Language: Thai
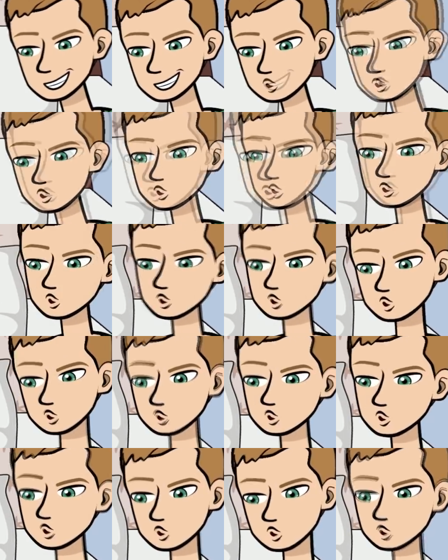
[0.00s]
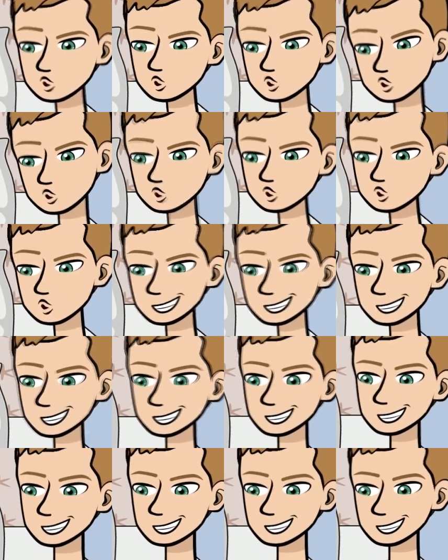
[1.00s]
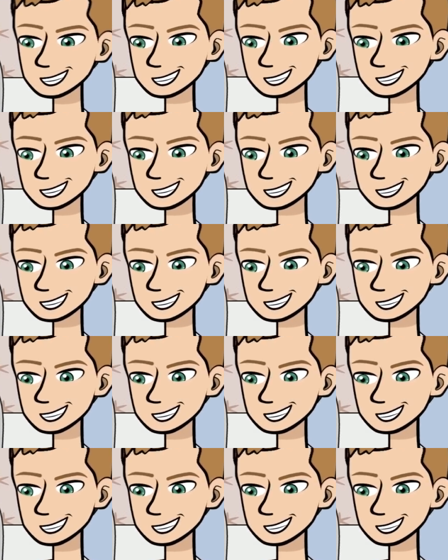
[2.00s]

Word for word: นล้ำค่าทรูดี้ก็หลงผม